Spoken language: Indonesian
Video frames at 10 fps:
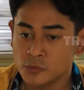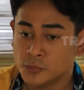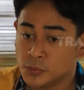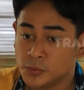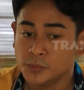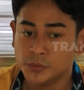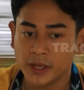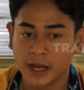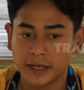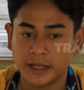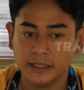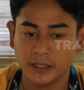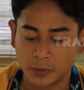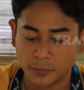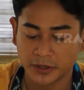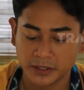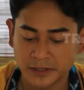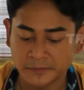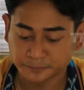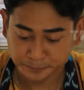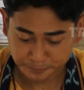bumbu-bumbu yang ada di Lombok ini